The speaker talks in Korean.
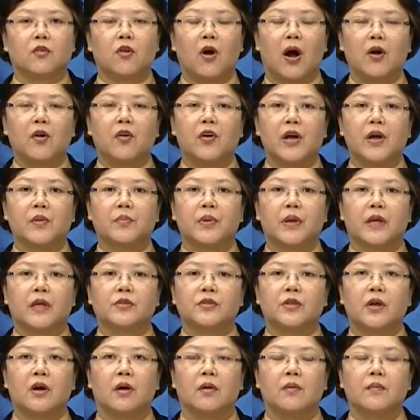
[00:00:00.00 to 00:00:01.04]
과거에
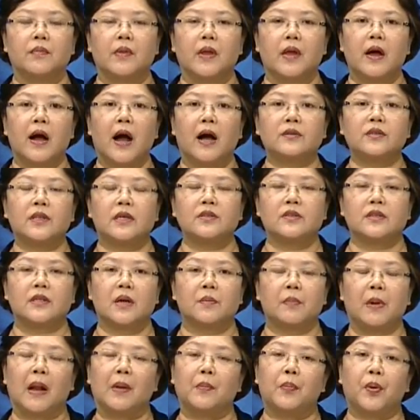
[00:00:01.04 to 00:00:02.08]
비해서
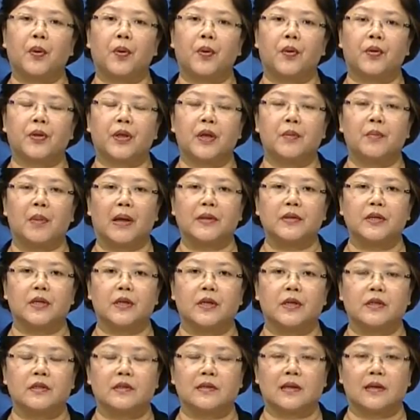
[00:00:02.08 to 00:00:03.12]
학생들의 발표력이
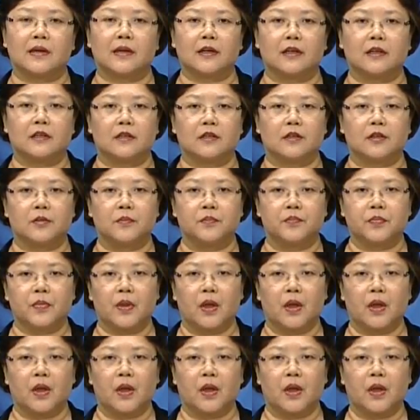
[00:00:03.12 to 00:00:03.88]
많이 이제 그